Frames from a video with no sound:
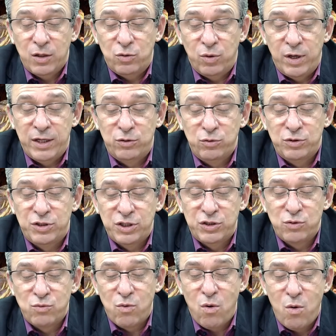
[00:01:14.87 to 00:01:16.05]
Tu reduzes
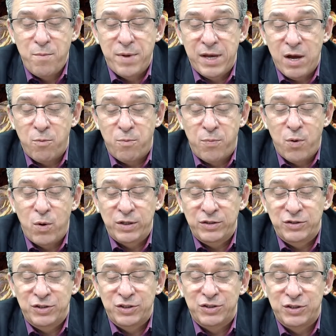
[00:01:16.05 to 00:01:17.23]
o homem ao pó e
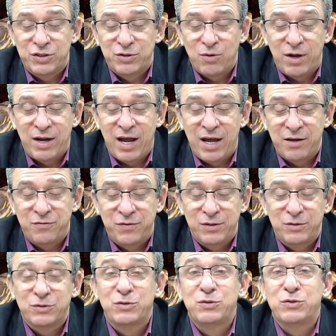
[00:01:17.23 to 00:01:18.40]
dizes: Tornai
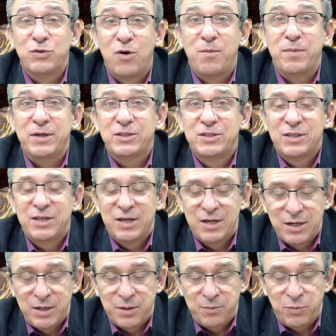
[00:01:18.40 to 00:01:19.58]
filhos dos homens,
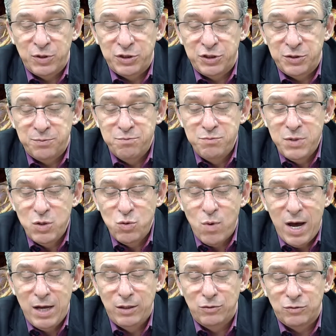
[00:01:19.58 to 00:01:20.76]
pois mil
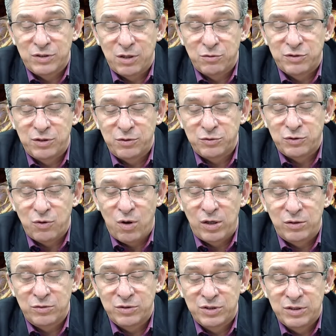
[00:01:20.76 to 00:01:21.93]
anos aos teus
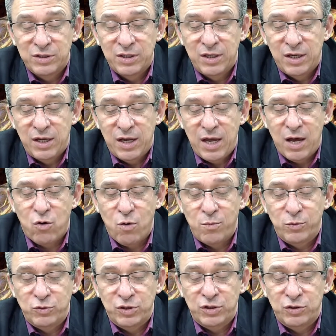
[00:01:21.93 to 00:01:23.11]
olhos é
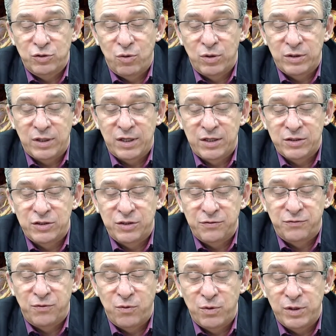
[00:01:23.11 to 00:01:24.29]
como o dia de ontem que se
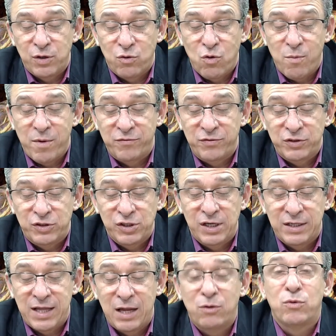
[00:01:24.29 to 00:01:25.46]
foi e como a vigília
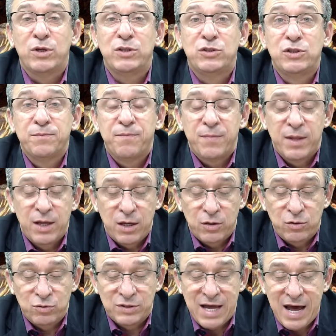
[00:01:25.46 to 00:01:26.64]
da noite.
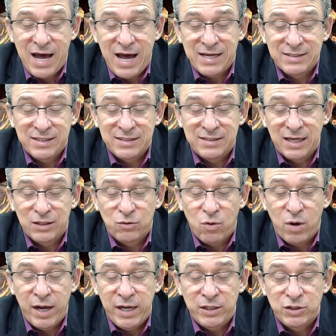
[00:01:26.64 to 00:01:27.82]
Tus arrastas na
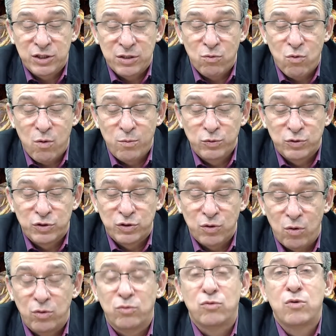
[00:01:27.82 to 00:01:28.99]
torrente são como um
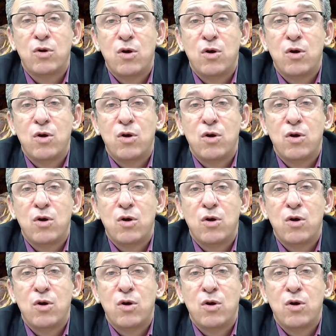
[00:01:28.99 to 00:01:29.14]
sono,